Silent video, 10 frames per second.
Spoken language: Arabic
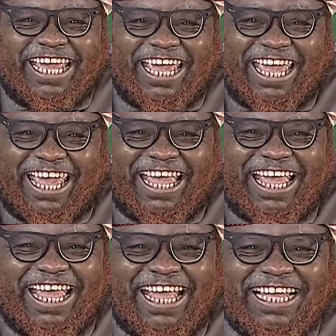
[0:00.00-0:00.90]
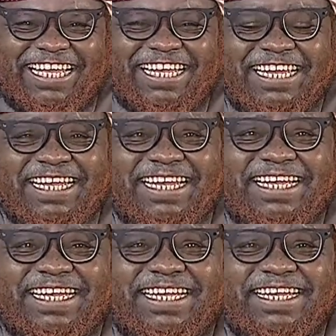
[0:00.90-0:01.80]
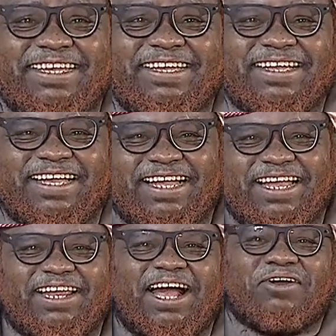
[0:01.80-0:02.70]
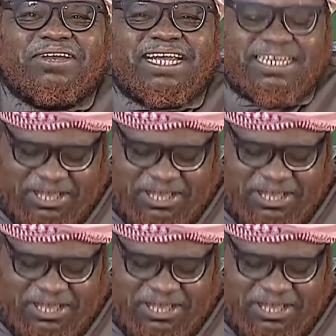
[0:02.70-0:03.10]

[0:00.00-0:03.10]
والله عندنا عشاء هذا عشاء خفايف اه اقول